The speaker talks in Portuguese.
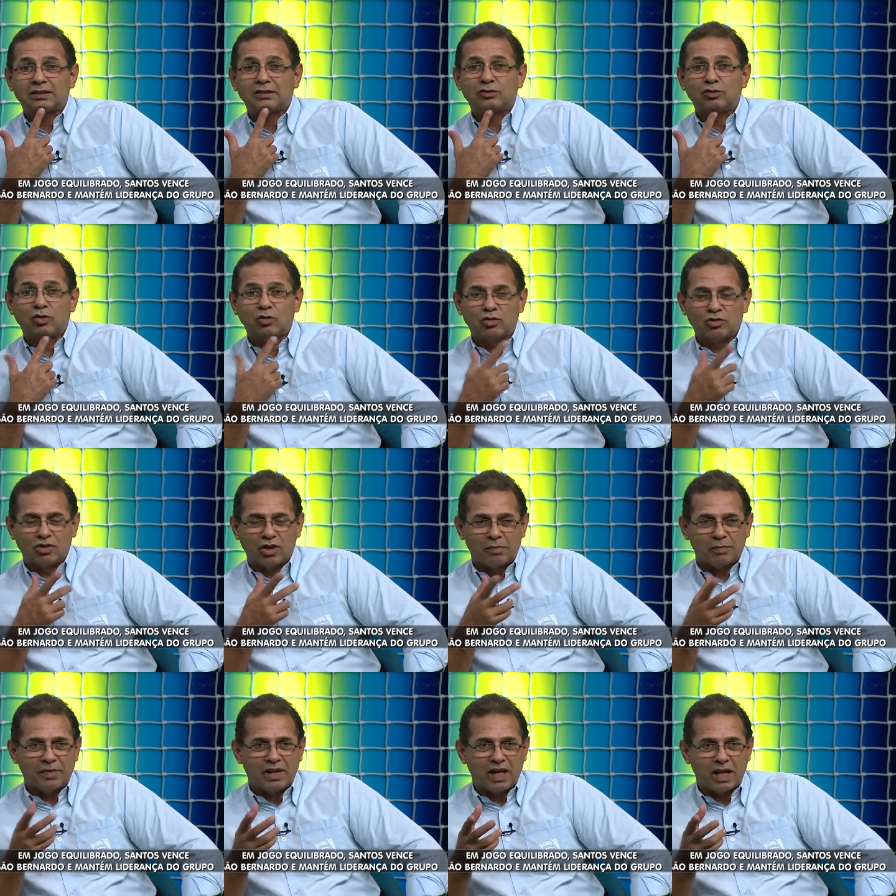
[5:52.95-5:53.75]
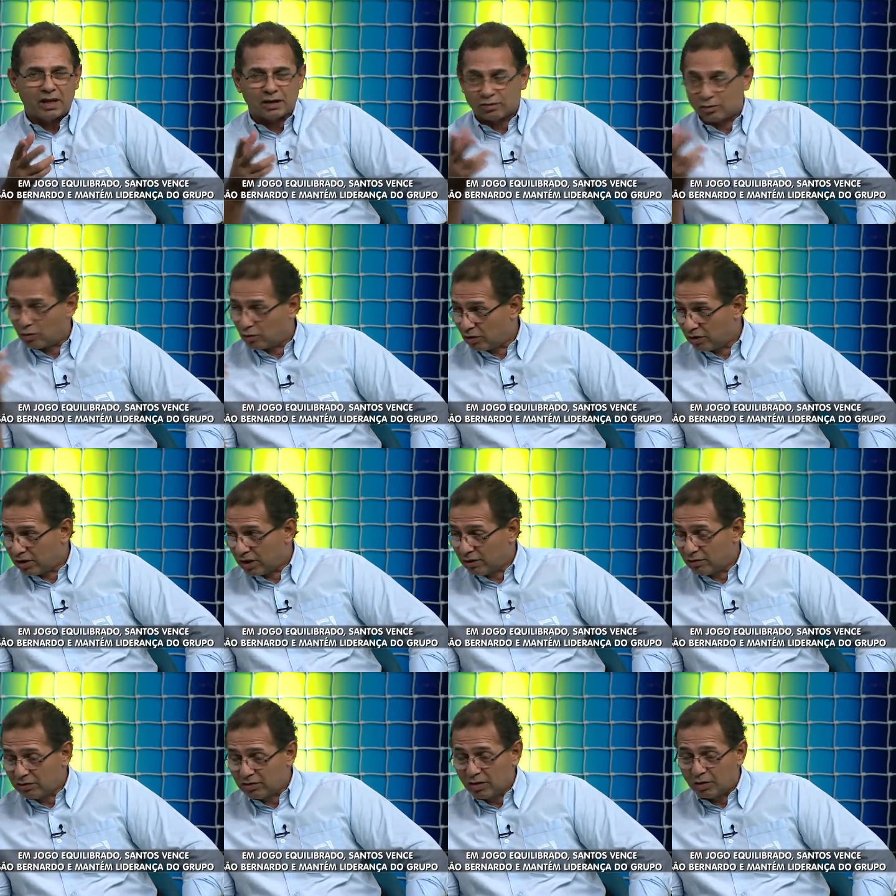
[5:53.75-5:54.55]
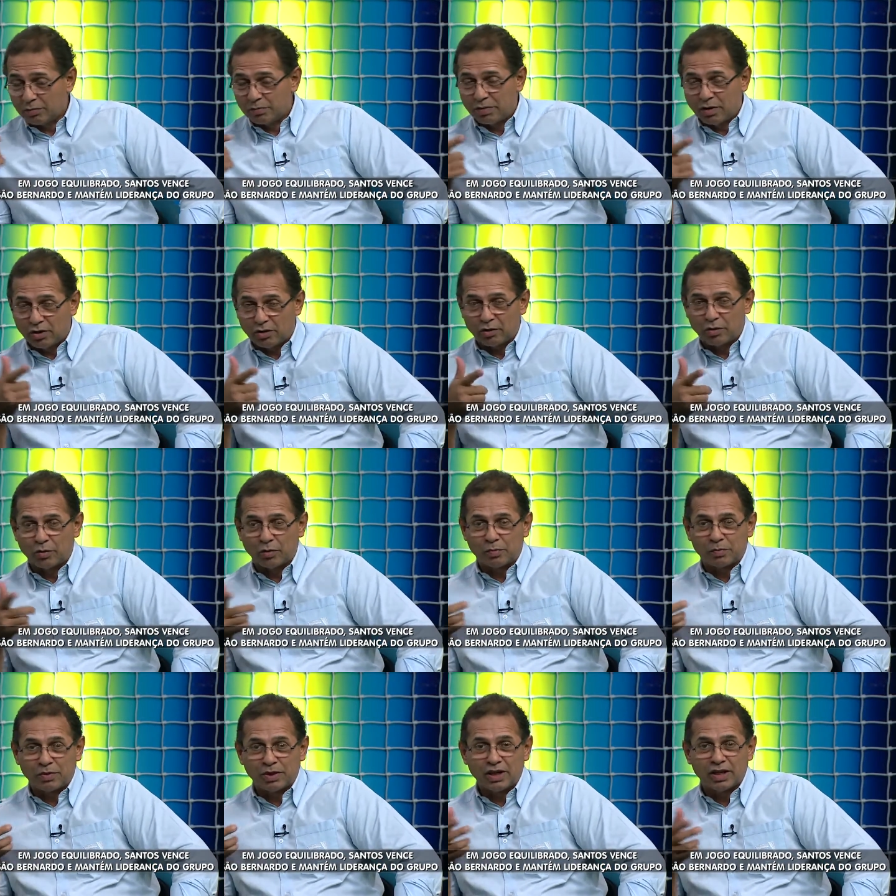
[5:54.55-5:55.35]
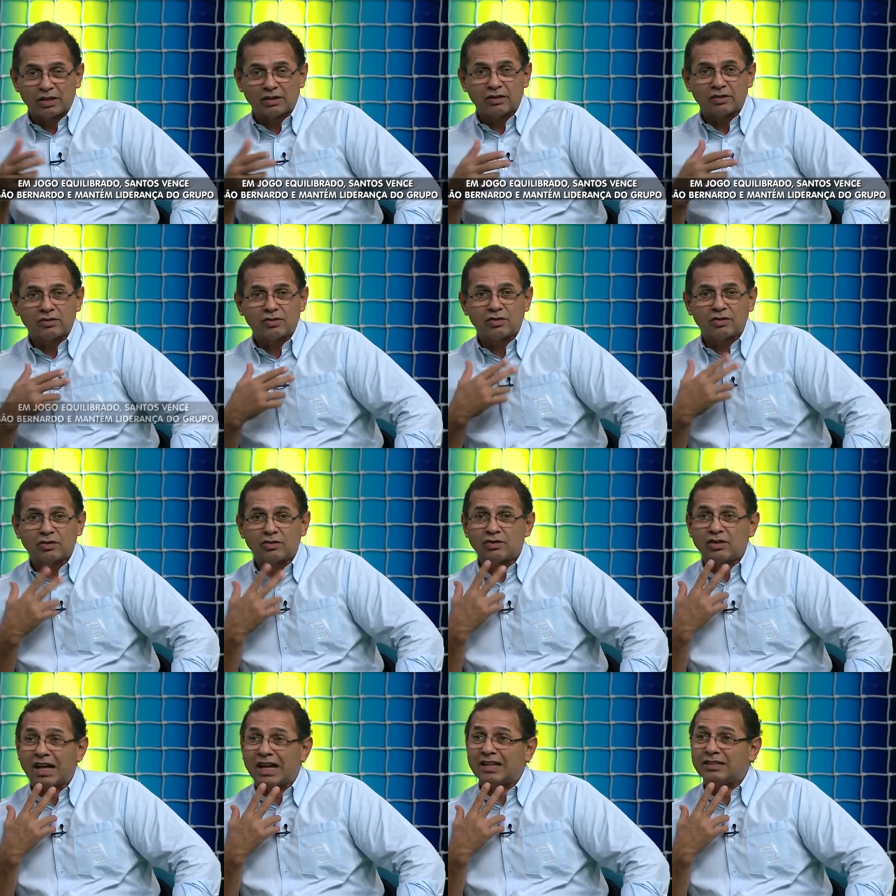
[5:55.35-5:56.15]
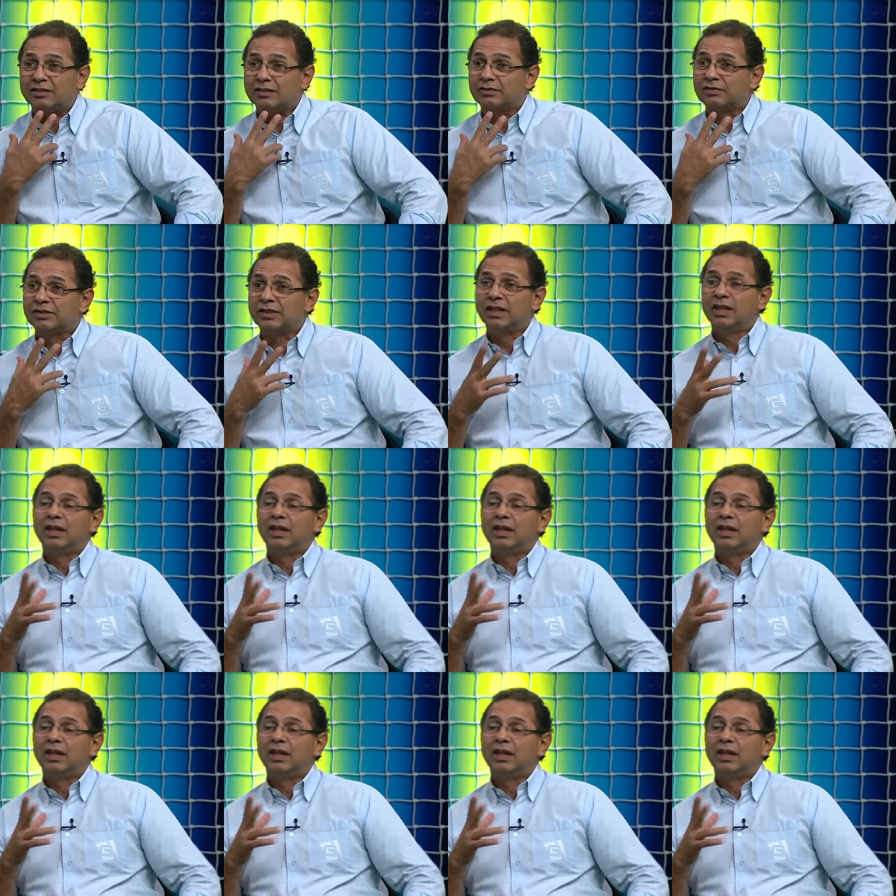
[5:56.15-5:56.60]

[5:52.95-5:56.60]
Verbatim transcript: jogou no América, jogou até no São Paulo, Rio Preto, é todo. O Dácio,